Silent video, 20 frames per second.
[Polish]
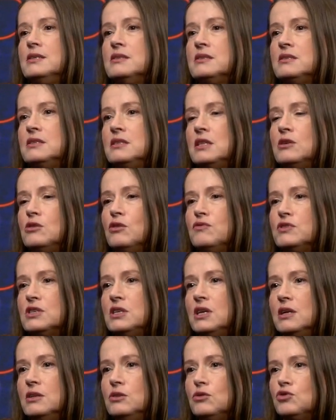z tego
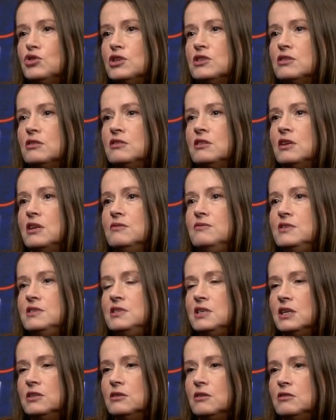względu, że jest to
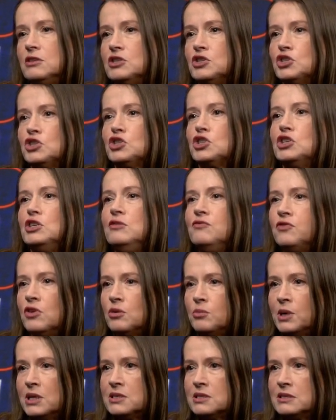telewizja no, też
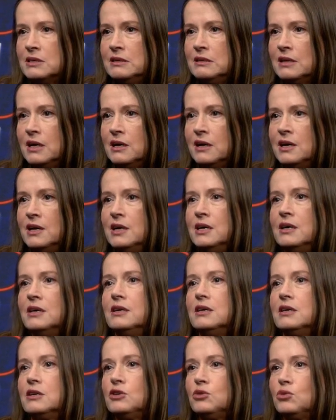informacyjna,
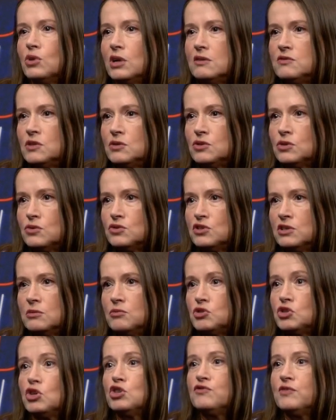która w związku z tym
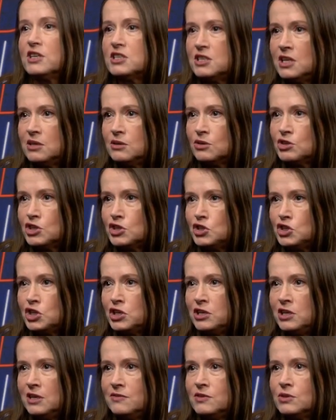tym coś ważnego się
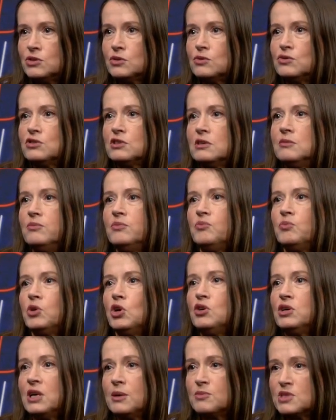dzieje, w związku z tym
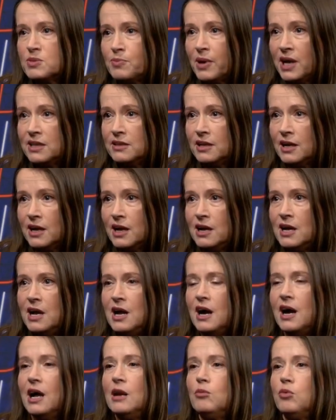program spada,
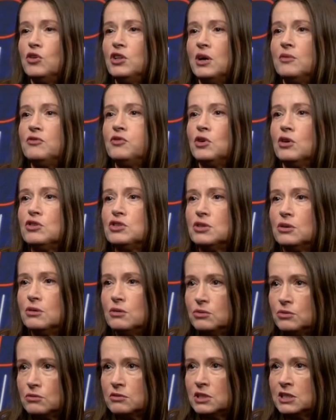albo nam
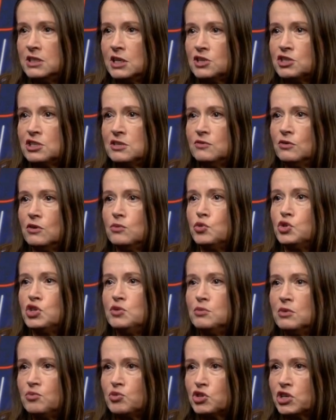wchodzą tutaj na żywo,
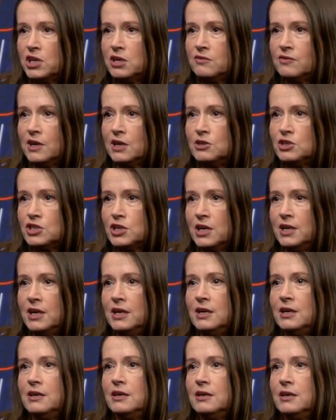musimy przerwać. Tak.
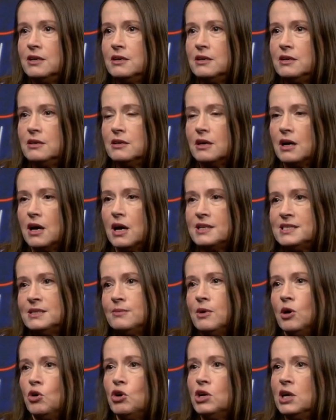Y, a
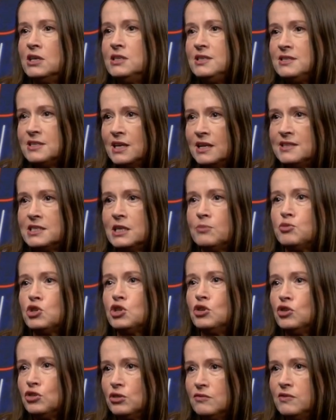sama organizacja,
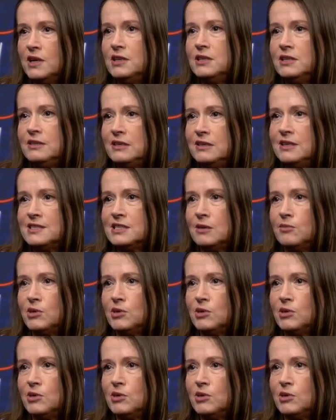przygotowanie tyle